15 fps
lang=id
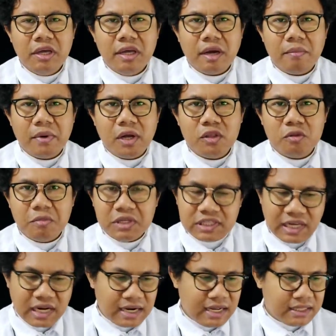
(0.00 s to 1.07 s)
yang begitu
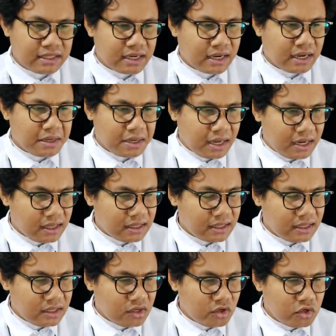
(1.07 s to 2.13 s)
besar dan
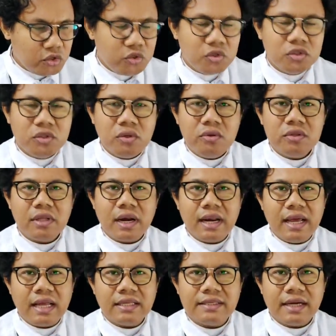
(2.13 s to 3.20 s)
terkenal justru
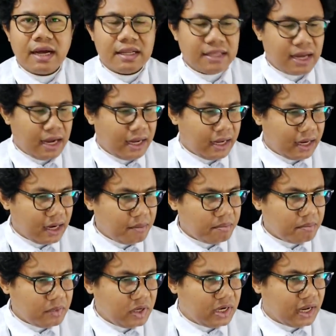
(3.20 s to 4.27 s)
terlihat sangat
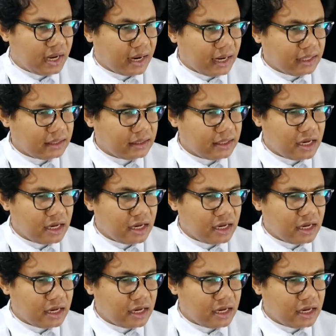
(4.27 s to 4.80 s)
akrab, dekat,